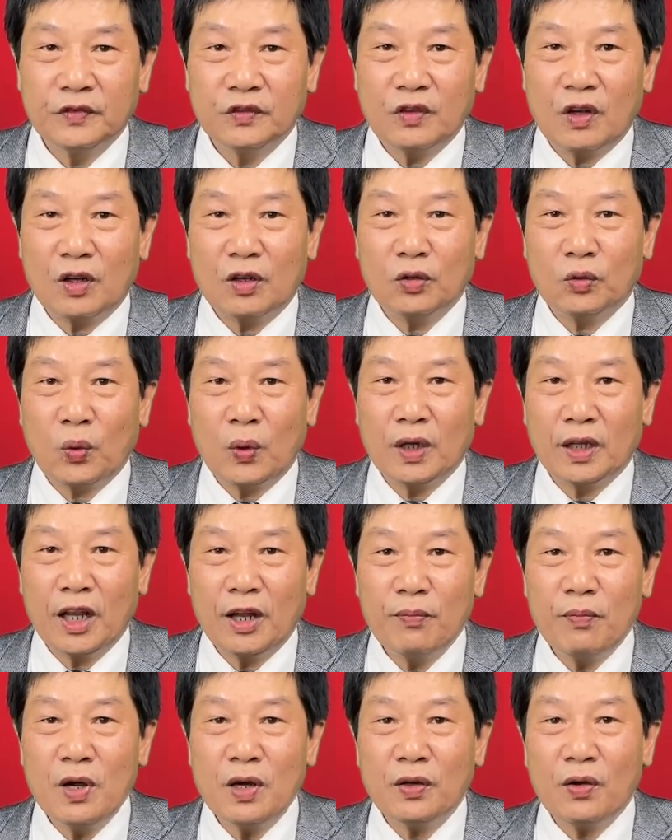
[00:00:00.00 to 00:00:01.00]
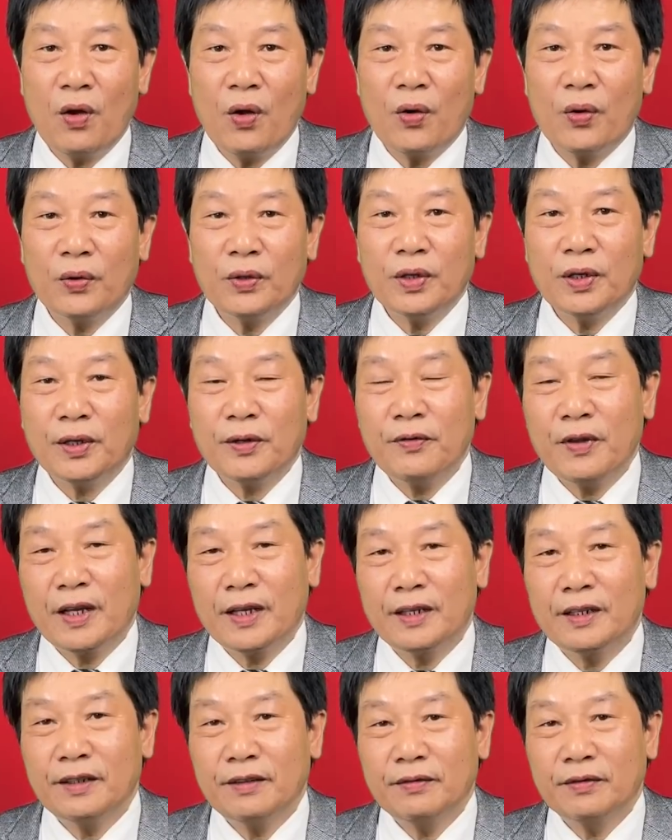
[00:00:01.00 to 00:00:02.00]
và cũng tùy theo mức độ thưa quý vị
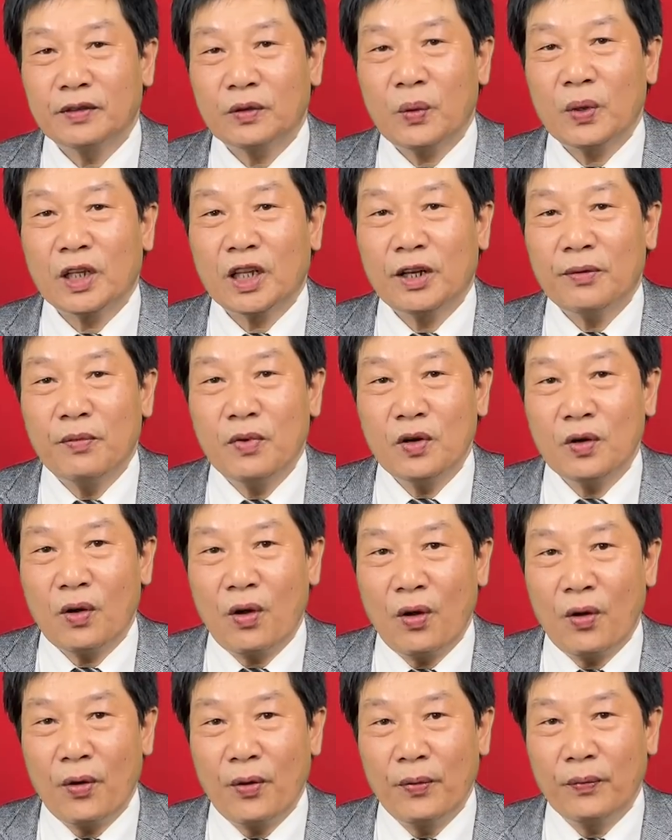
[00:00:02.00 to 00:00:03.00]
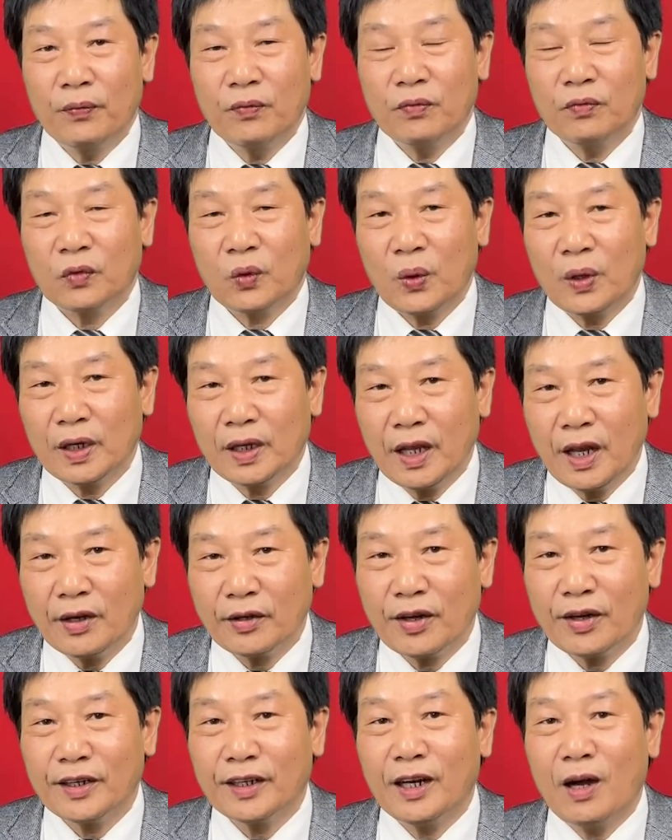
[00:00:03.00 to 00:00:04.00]
tùy theo mức độ tùy theo
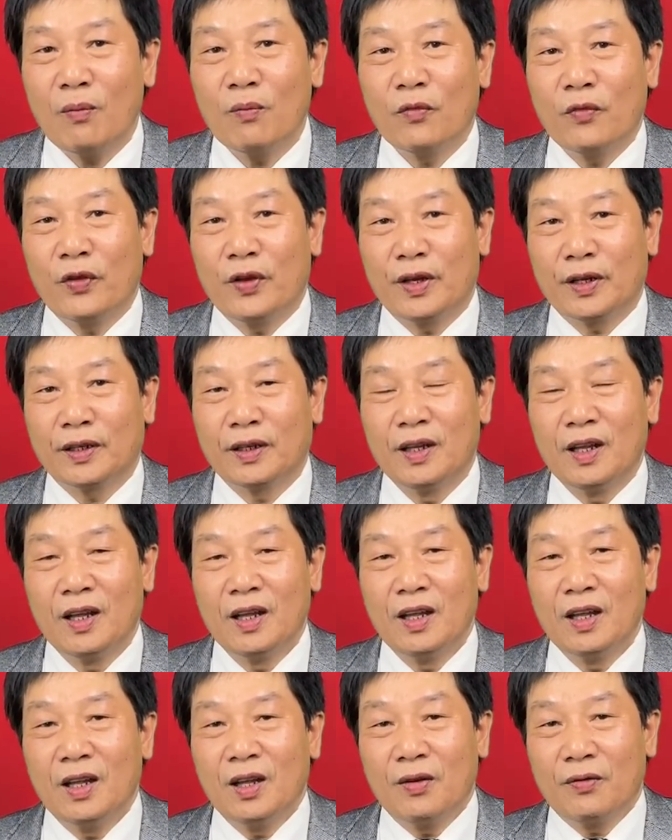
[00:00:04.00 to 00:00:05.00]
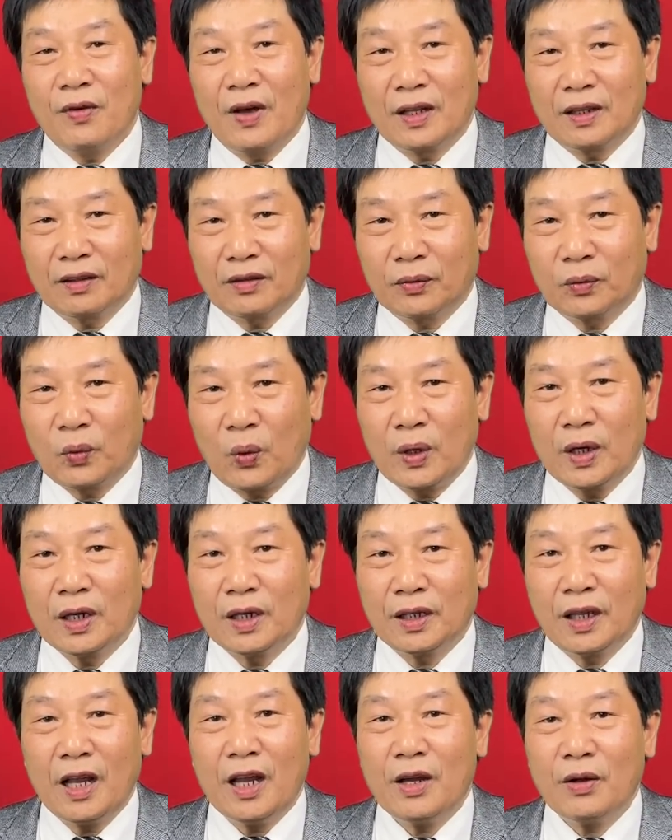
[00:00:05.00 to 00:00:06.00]
các công việc và
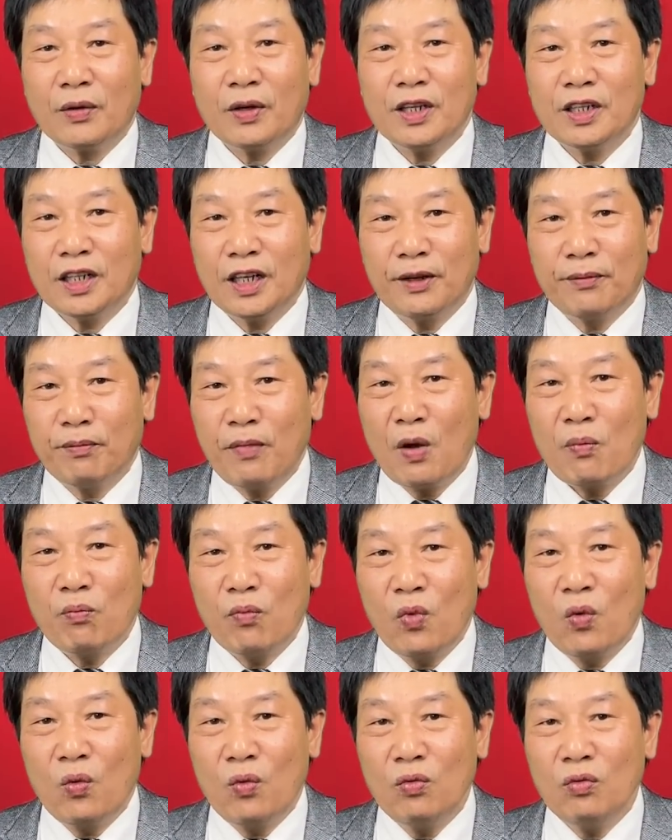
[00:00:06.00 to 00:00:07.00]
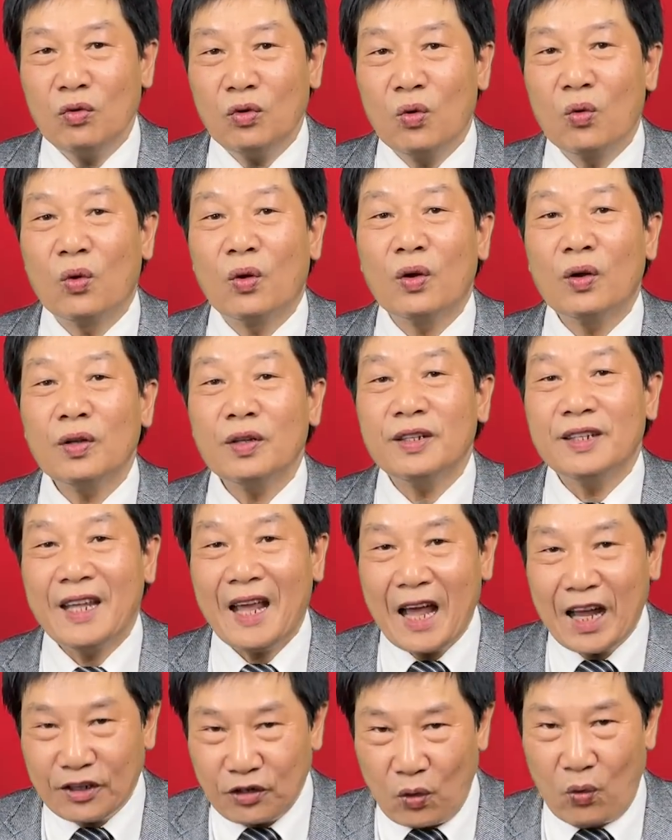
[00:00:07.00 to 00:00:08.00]
tùy theo cái sự mong muốn của
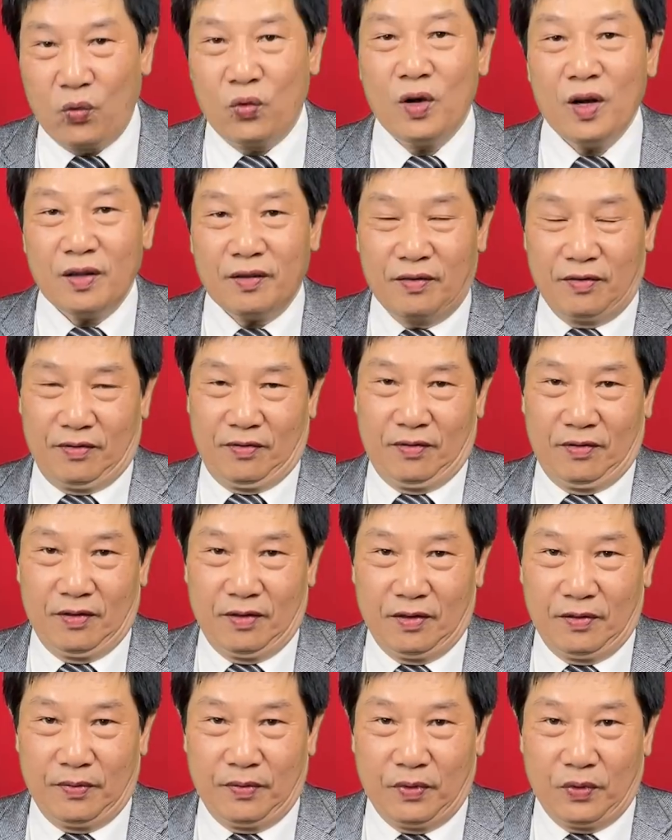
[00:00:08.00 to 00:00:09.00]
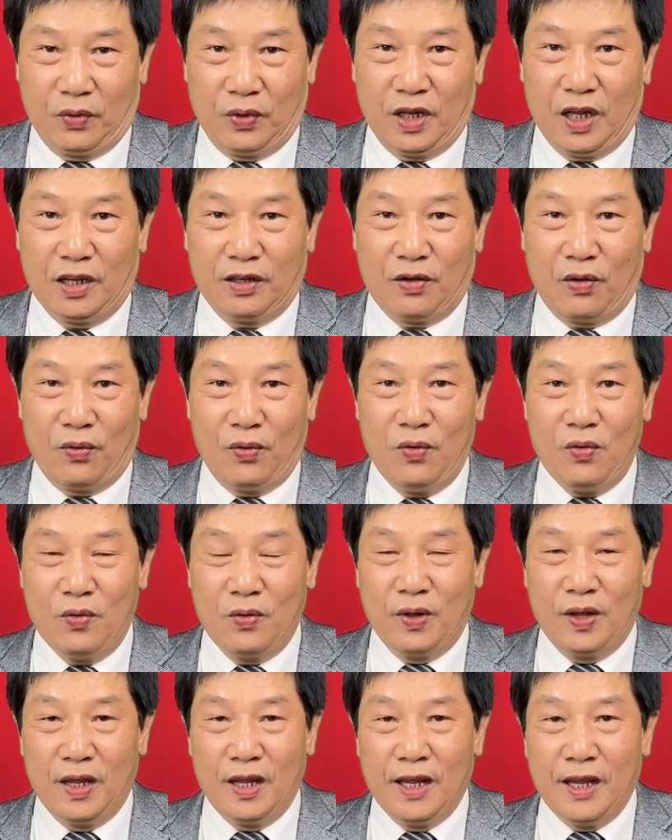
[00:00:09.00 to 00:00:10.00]
gia chủ đó của gia chủ
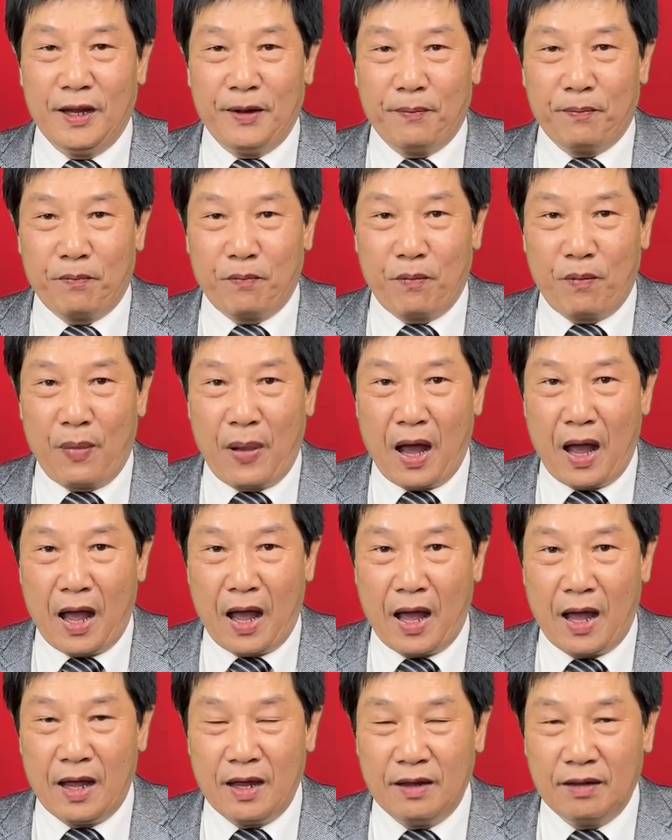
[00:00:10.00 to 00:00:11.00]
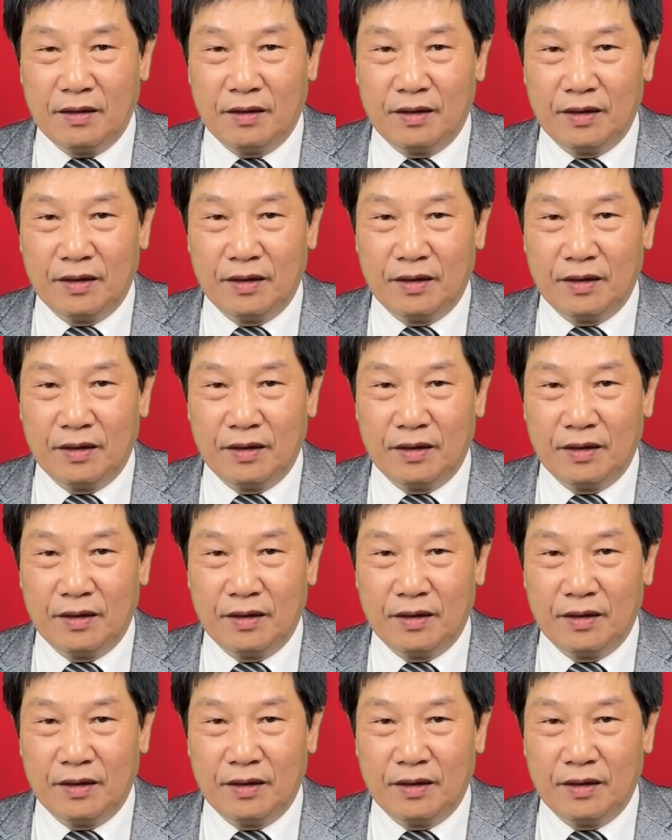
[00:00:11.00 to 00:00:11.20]
mà